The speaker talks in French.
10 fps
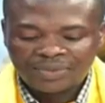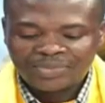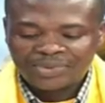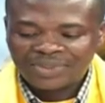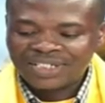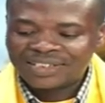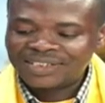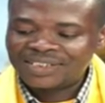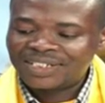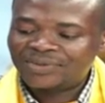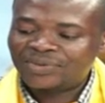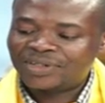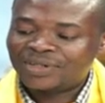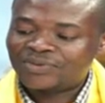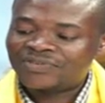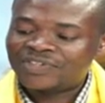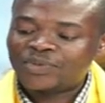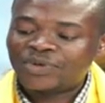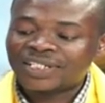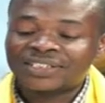Bon, les candidats doivent,
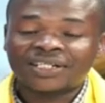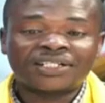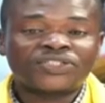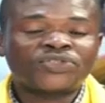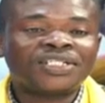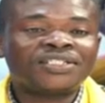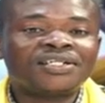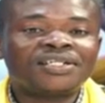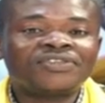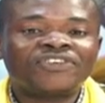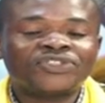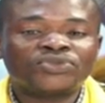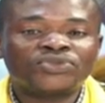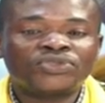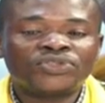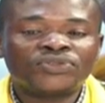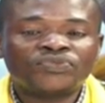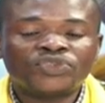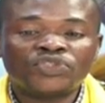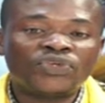d'abord être rationnels dans leur façon de,
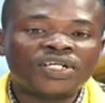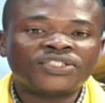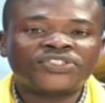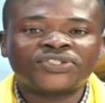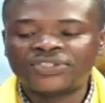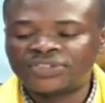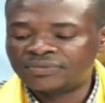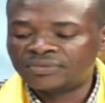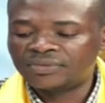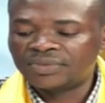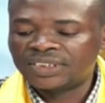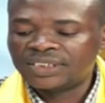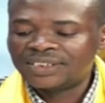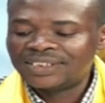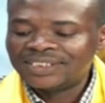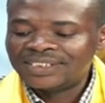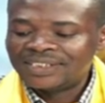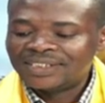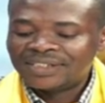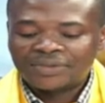voir les choses.
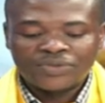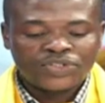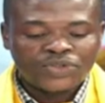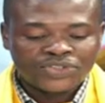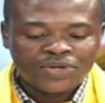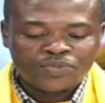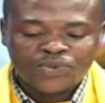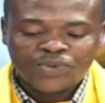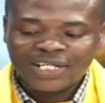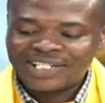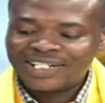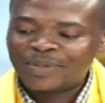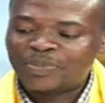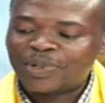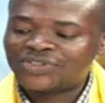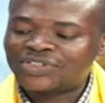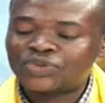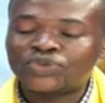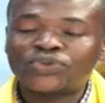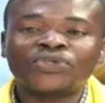Le docteur Mukwege n'est pas aussi
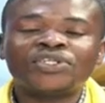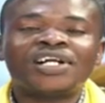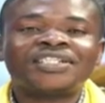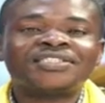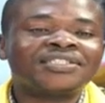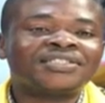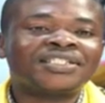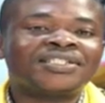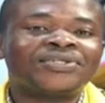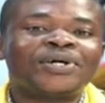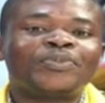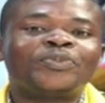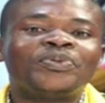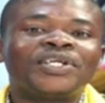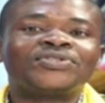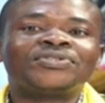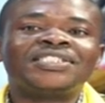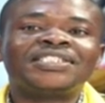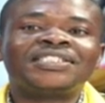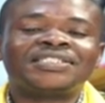sourd, il entend ce que la population
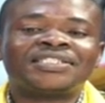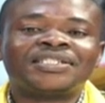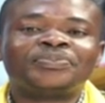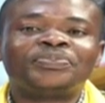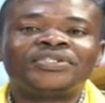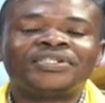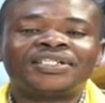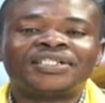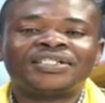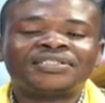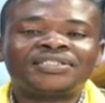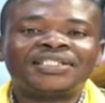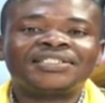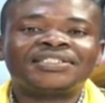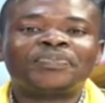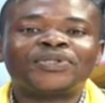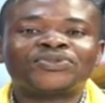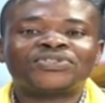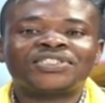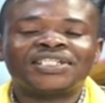dise et puis ce qui se passe
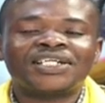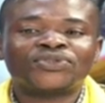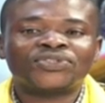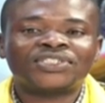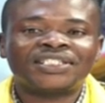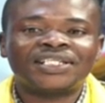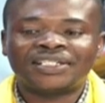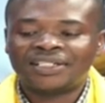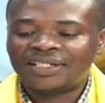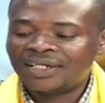au sein de la société.